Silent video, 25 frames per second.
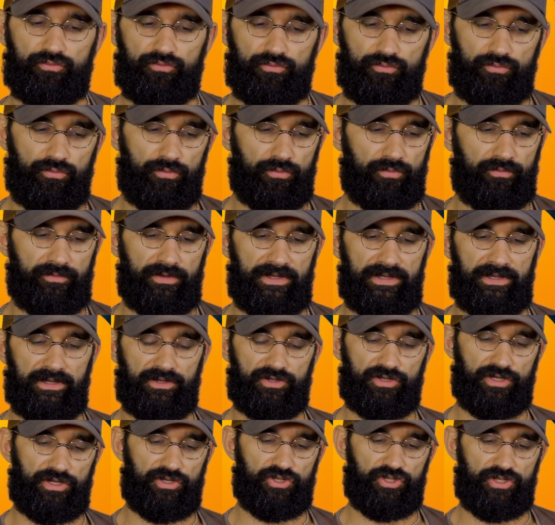où on va
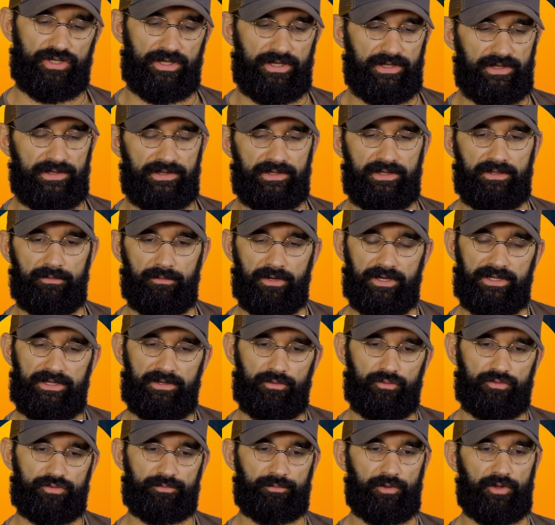chercher à équilibrer
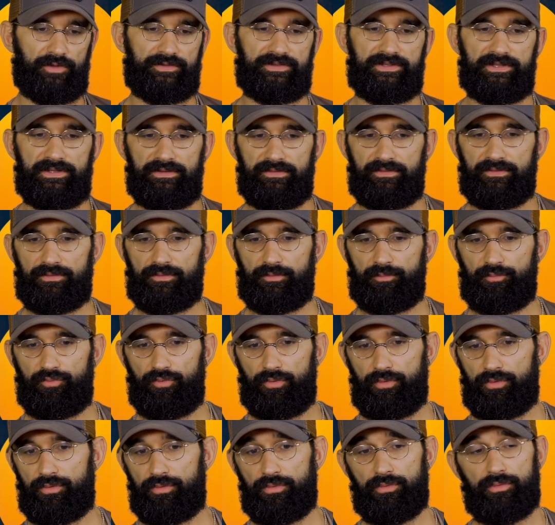le sportif
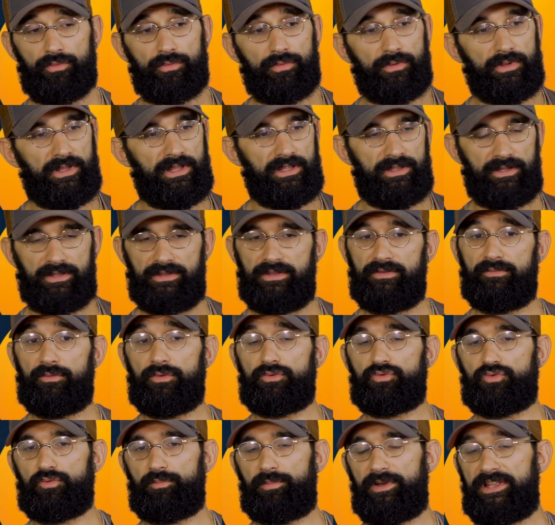pour qu'il ait un niveau
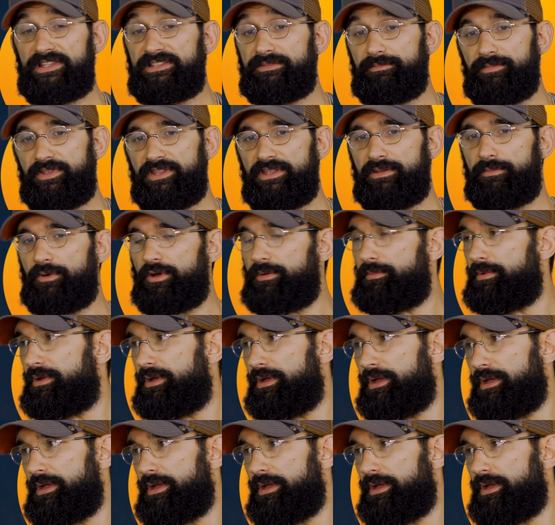de souplesse minimum.